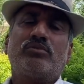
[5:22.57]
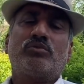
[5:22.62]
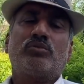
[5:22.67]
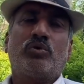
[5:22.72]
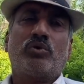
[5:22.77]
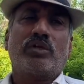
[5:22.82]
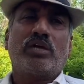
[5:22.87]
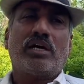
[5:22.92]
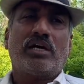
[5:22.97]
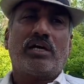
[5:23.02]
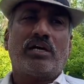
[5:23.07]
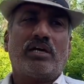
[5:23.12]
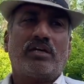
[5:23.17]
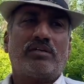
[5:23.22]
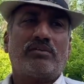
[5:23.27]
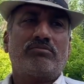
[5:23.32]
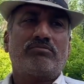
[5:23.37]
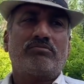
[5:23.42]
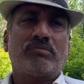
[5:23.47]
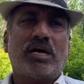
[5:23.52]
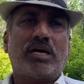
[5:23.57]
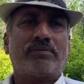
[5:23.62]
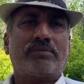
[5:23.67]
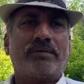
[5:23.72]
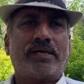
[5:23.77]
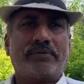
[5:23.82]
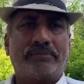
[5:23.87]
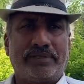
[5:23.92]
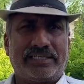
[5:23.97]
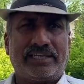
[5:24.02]
घोड़ा बार
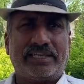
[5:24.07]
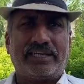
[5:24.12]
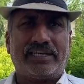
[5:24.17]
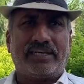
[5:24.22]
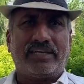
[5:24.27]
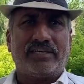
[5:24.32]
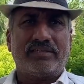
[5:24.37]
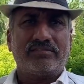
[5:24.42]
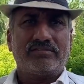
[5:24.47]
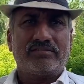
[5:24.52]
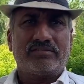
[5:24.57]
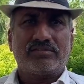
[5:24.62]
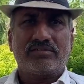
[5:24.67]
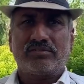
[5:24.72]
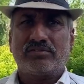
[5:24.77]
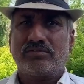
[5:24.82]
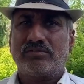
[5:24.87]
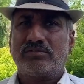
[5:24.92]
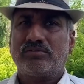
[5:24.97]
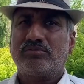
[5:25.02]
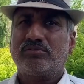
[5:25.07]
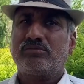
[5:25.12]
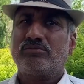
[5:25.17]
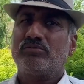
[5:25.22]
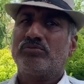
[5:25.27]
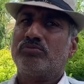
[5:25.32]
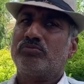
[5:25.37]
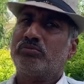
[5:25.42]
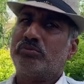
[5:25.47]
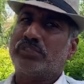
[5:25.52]
बार बैठेगा हाँ
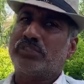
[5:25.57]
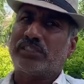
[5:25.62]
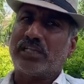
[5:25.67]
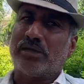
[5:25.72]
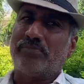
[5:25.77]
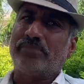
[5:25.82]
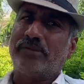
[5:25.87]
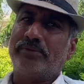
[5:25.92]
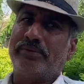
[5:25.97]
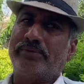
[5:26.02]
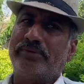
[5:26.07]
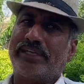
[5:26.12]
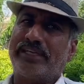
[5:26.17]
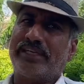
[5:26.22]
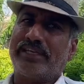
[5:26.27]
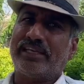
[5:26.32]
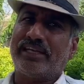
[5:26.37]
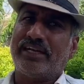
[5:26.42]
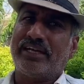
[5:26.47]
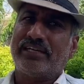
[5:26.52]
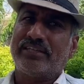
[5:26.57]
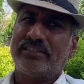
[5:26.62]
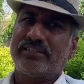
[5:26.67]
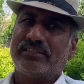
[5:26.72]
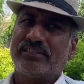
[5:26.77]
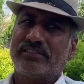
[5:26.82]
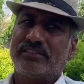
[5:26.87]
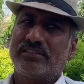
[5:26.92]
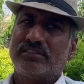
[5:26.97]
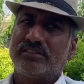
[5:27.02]
पिशाब में भी बैठेगा
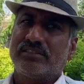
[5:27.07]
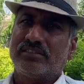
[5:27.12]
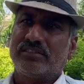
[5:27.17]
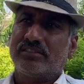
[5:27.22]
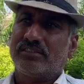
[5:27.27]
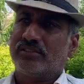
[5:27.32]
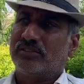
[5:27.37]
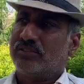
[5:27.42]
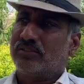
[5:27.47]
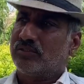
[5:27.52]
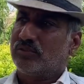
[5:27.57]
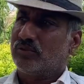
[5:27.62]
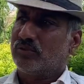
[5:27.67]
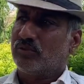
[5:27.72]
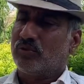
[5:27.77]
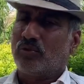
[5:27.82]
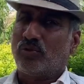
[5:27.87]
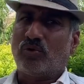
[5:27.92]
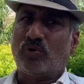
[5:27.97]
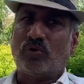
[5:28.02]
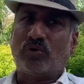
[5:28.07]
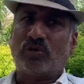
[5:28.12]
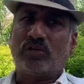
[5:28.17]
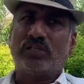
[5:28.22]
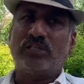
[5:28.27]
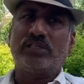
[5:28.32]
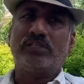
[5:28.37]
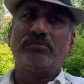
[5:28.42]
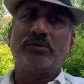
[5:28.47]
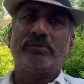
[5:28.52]
हाँ और
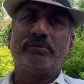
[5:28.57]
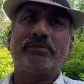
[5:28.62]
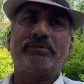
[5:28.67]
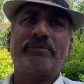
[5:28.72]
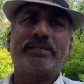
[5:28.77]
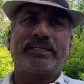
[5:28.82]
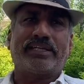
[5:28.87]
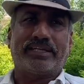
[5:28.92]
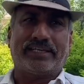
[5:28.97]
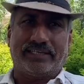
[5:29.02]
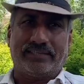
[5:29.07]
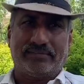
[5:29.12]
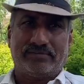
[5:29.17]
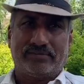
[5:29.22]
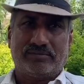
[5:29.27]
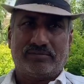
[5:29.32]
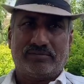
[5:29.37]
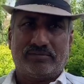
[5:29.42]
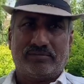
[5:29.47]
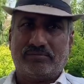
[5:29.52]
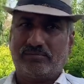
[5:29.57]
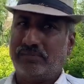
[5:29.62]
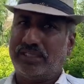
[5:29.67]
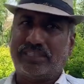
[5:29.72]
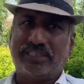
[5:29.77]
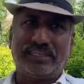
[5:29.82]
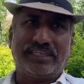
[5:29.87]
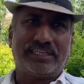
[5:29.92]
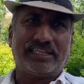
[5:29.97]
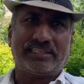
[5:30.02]
लीद में भी बैठेगा हाँ, हाँ।
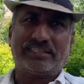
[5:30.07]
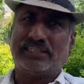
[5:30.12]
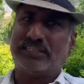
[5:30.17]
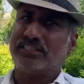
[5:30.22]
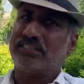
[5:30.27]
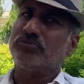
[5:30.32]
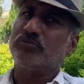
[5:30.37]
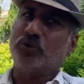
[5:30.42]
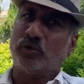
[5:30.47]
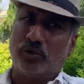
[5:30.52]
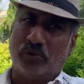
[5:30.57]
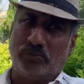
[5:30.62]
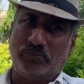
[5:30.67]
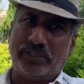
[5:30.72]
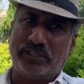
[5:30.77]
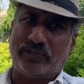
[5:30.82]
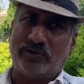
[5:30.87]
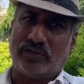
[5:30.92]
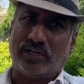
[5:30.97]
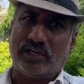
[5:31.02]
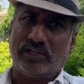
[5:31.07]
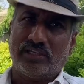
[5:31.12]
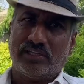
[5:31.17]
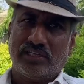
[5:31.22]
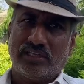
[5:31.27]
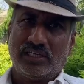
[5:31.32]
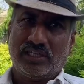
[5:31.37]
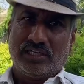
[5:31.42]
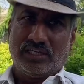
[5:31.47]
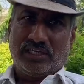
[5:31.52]
बैठने का सिस्टम दोनों में ही होगा हाँ,
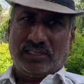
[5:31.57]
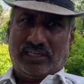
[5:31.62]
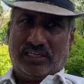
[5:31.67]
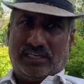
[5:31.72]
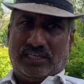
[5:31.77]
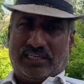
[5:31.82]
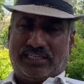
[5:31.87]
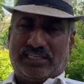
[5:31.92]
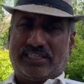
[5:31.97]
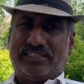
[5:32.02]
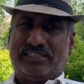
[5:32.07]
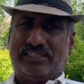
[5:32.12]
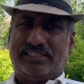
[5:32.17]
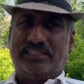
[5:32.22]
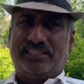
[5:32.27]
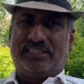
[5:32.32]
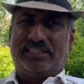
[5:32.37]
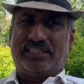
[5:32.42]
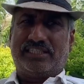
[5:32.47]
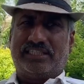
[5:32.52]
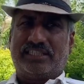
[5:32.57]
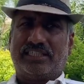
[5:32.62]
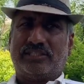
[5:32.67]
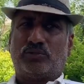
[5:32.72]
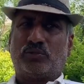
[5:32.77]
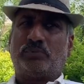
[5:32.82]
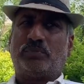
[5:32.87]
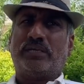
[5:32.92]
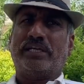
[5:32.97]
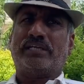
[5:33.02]
हाँ, लेकिन नीचे से
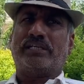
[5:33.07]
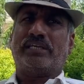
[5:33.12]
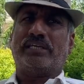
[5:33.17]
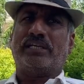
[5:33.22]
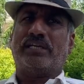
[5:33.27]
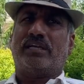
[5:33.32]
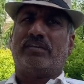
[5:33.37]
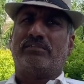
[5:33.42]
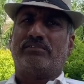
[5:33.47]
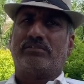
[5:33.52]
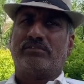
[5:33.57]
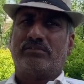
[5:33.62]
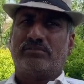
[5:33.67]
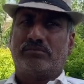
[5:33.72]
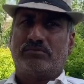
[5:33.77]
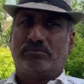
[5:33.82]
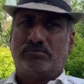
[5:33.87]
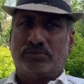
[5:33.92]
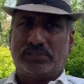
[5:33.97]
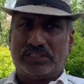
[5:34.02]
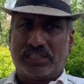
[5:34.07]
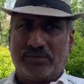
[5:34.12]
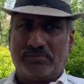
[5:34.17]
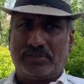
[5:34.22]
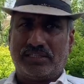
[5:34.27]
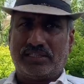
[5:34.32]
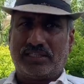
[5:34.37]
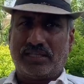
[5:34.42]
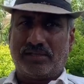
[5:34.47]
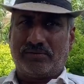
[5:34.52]
जो पेट है ना हाँ, पेशाब
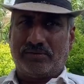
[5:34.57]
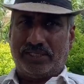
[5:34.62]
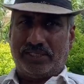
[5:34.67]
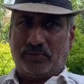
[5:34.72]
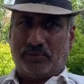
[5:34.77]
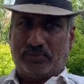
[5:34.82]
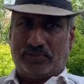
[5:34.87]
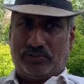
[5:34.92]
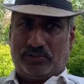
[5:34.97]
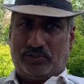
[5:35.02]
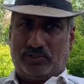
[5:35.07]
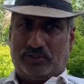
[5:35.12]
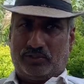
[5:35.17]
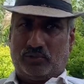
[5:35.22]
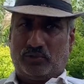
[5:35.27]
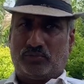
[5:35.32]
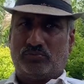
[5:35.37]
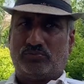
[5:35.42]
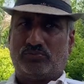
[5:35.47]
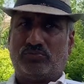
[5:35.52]
की तकलीफ होगी तो